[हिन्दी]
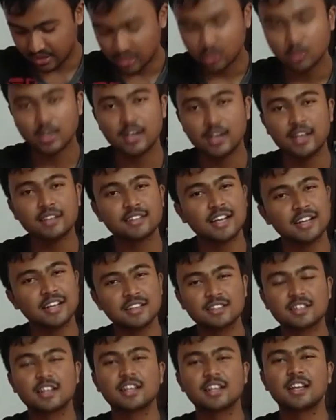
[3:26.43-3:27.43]
तो यार ये सारा
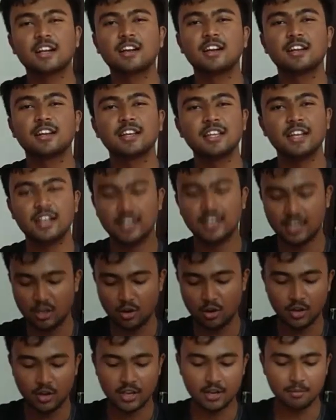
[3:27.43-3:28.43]
चीज करके जाना है
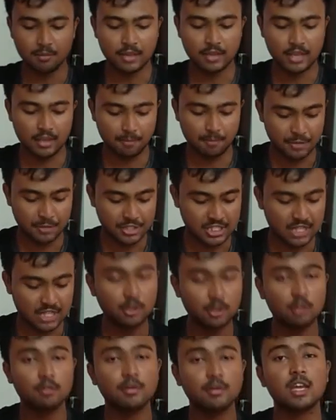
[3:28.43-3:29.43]
और यार मैं पिछली
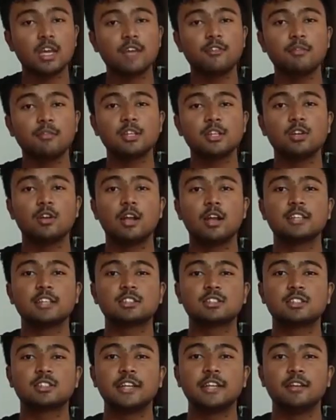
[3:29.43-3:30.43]
वीडियो में
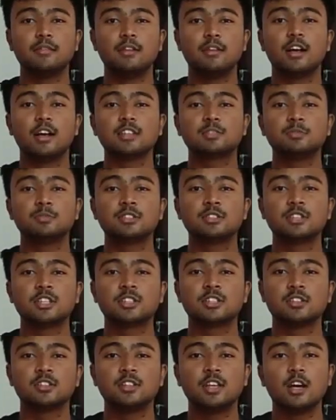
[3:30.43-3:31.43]
लास्ट लास्ट मिनट
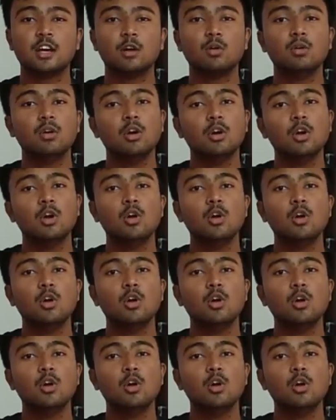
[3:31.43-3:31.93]
सजेशन दिया हूँ